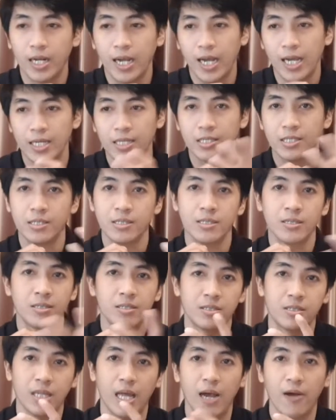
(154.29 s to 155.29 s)
การ
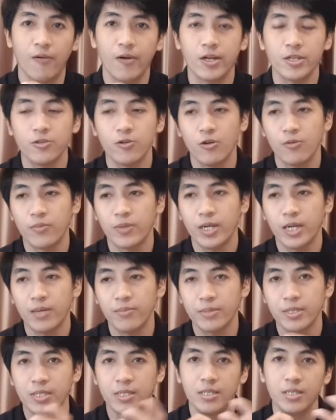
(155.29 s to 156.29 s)
สาวกระโจมนะครั
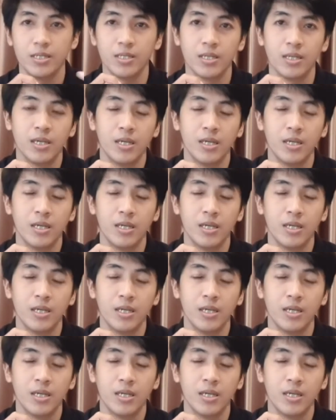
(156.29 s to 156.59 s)
บ คือ